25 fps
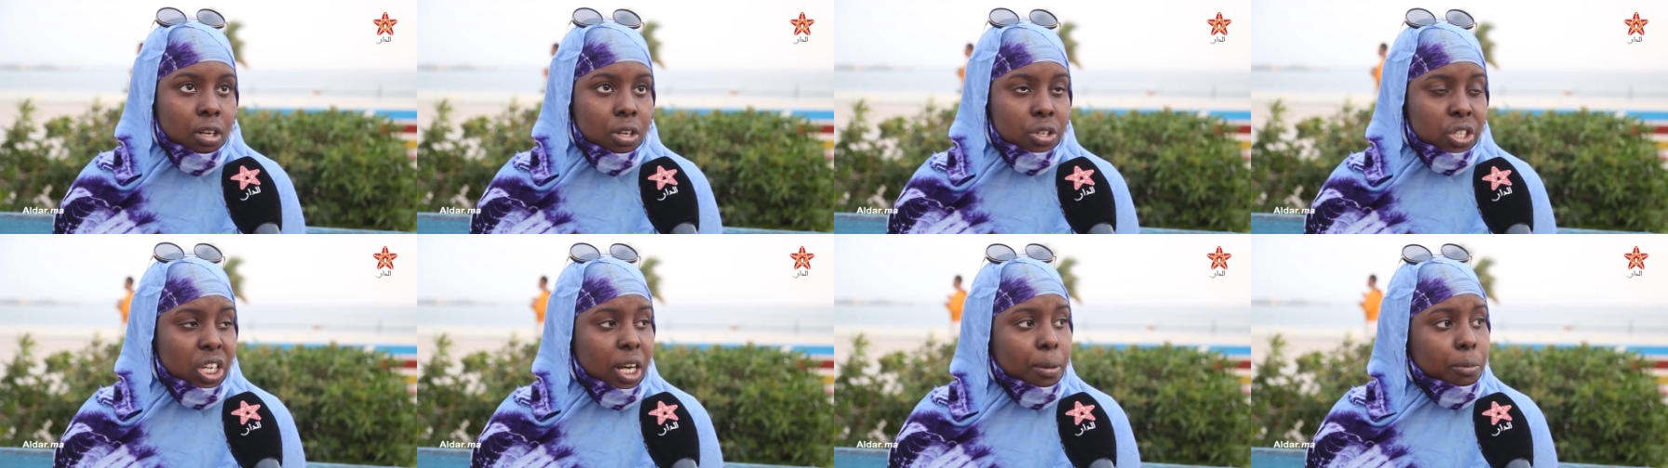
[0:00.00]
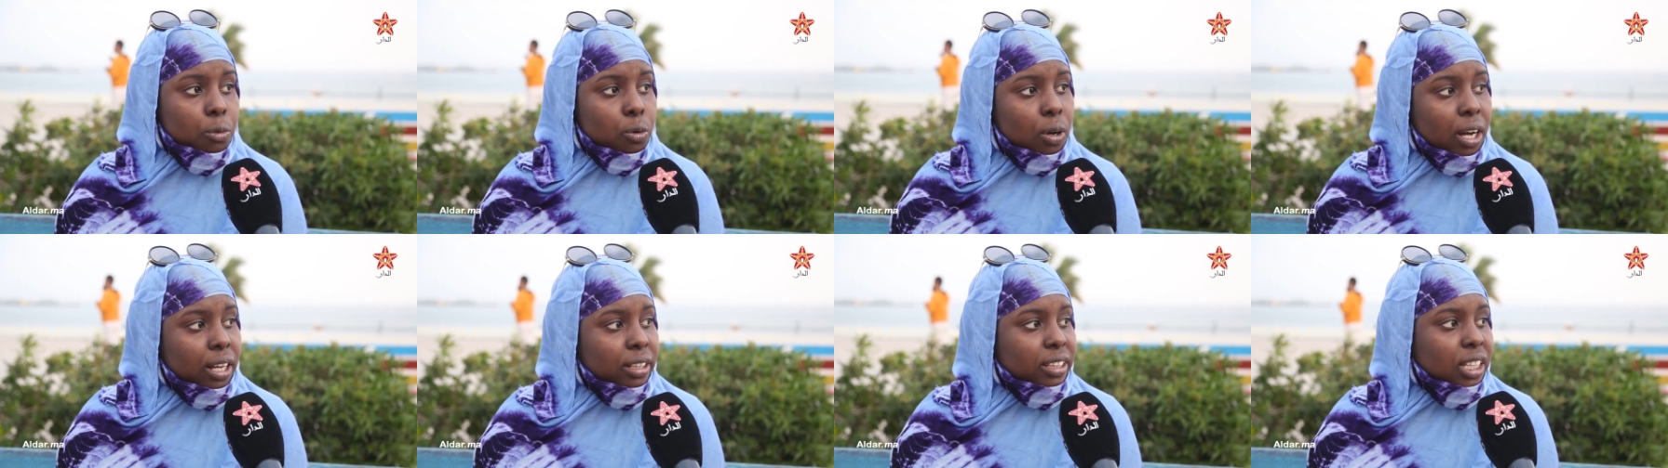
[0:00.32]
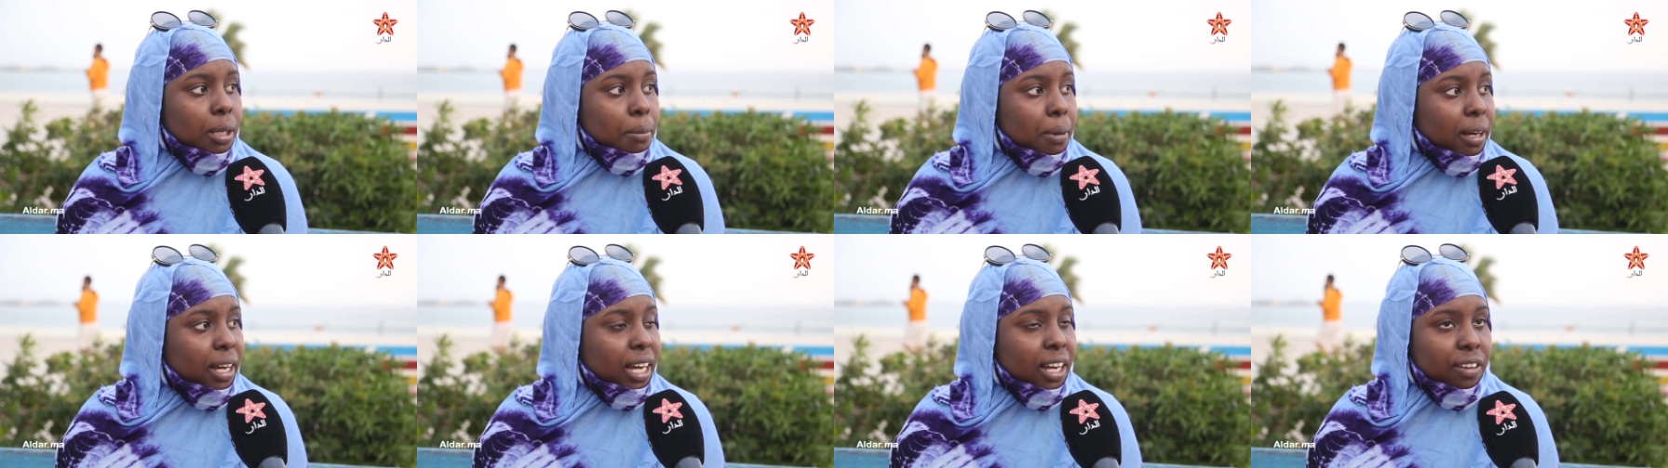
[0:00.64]
شحال من واحد
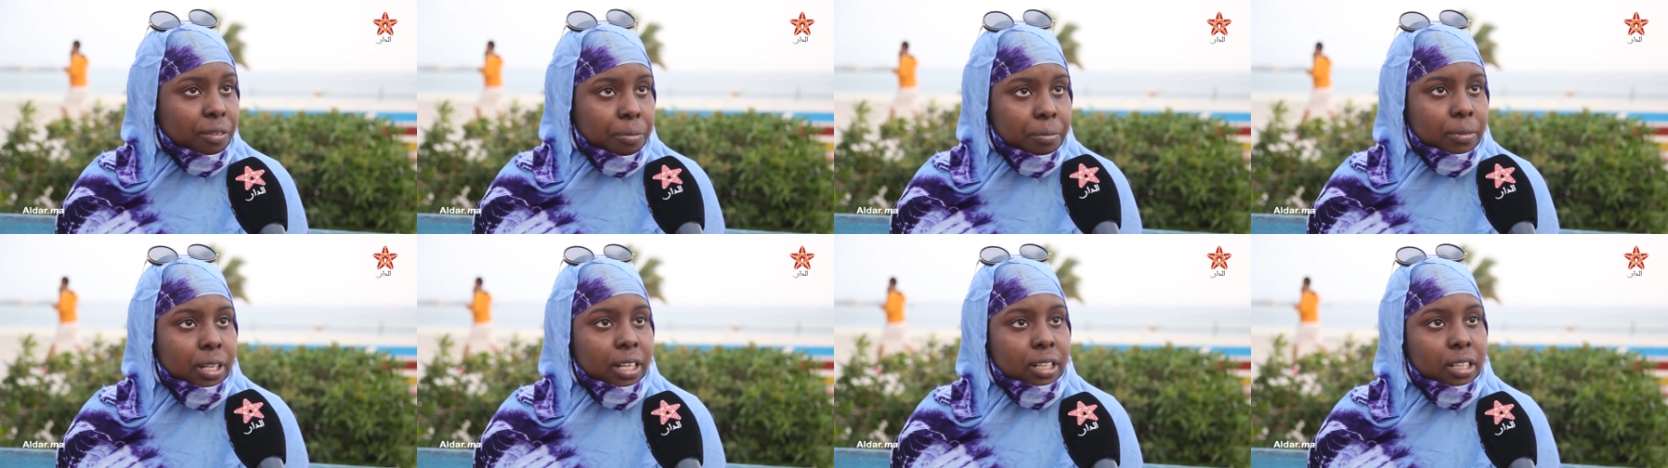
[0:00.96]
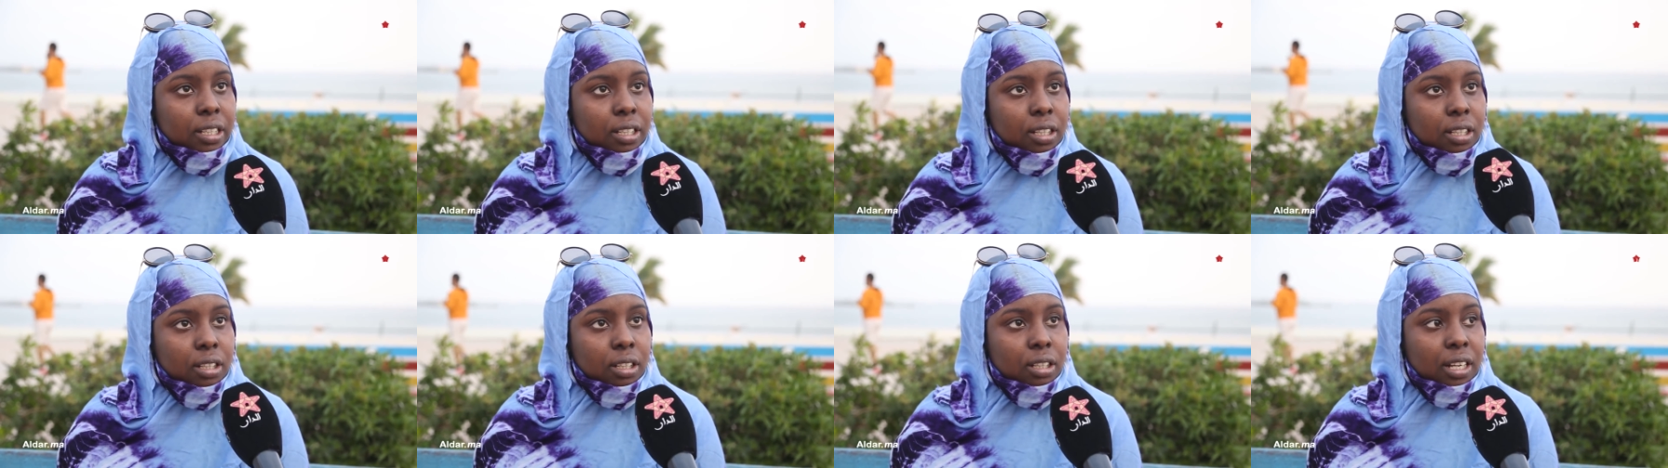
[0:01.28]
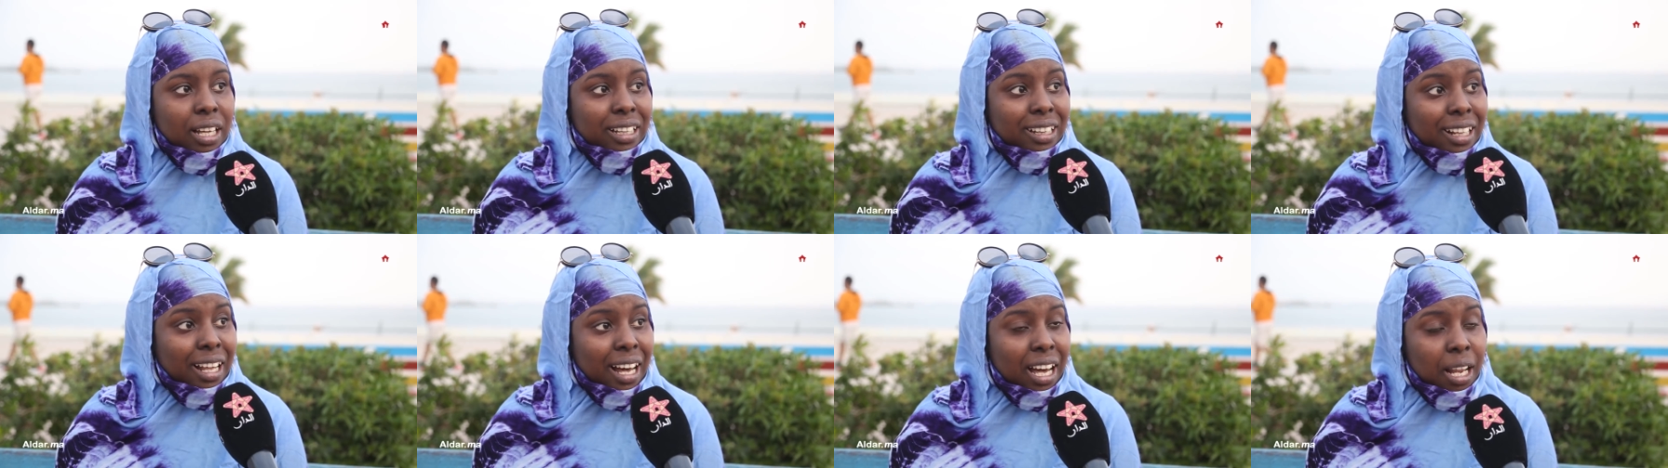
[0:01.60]
دابا خايف من هاد
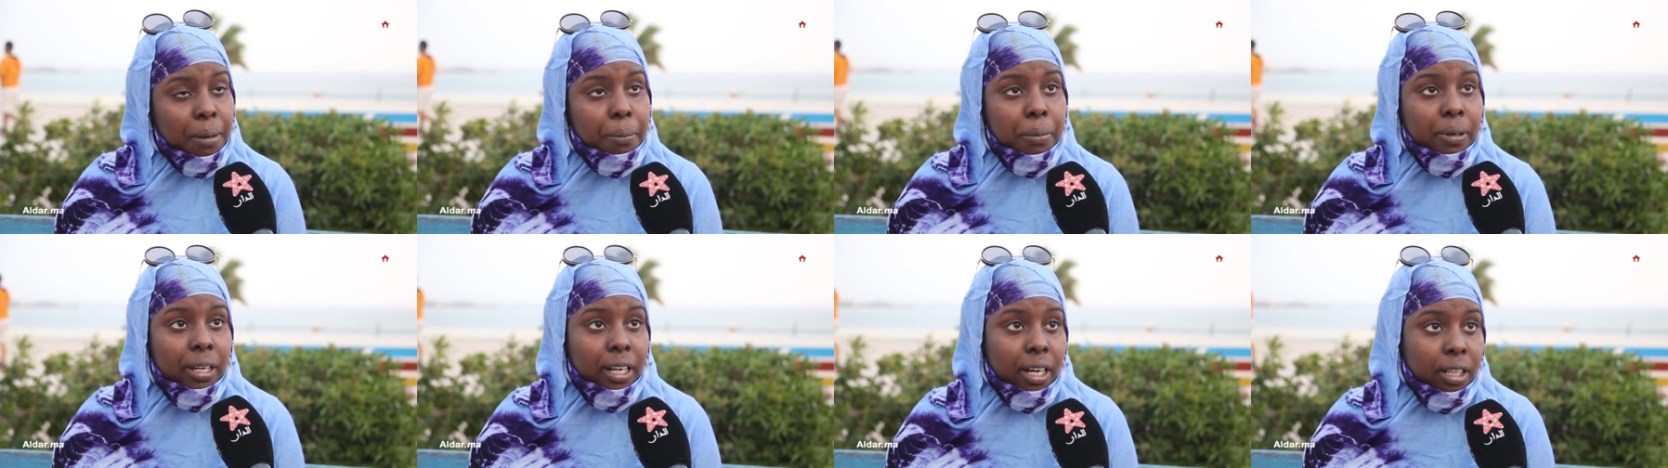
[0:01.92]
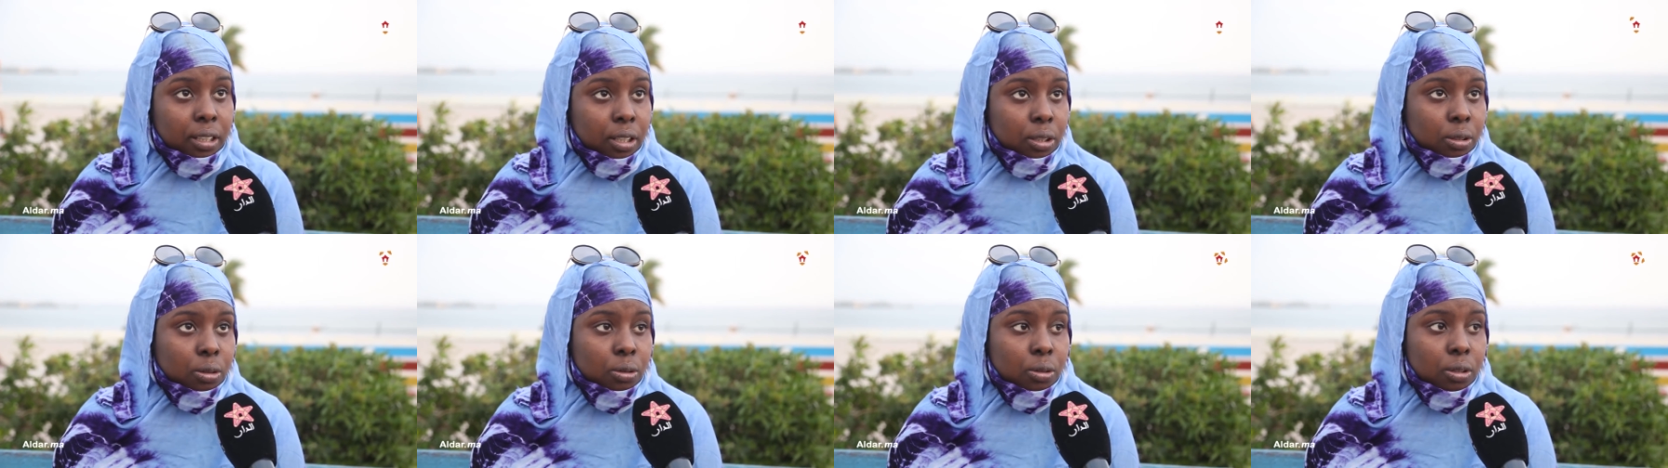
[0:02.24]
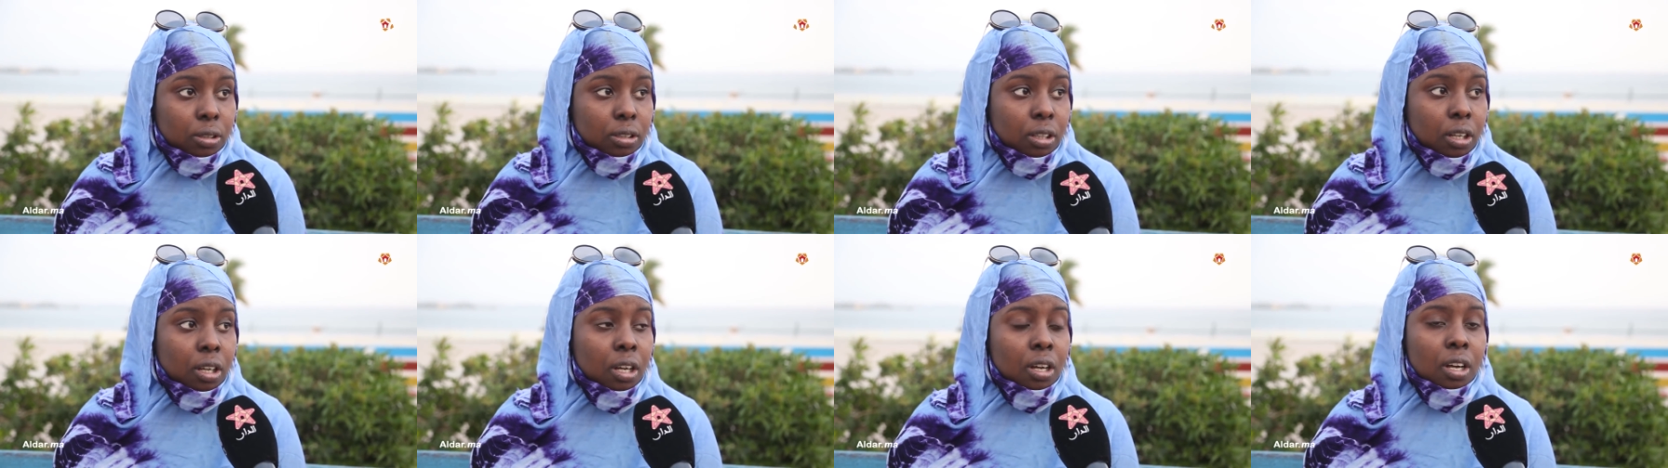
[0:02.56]
هاد الحرب اللي غادي
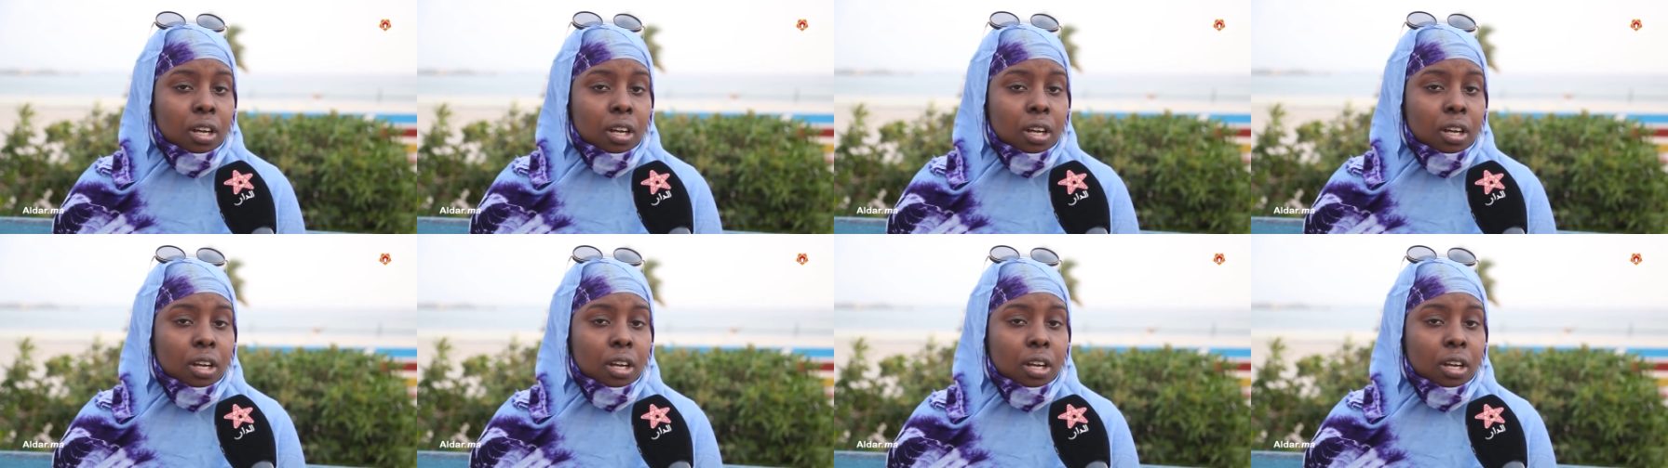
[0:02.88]
تنوض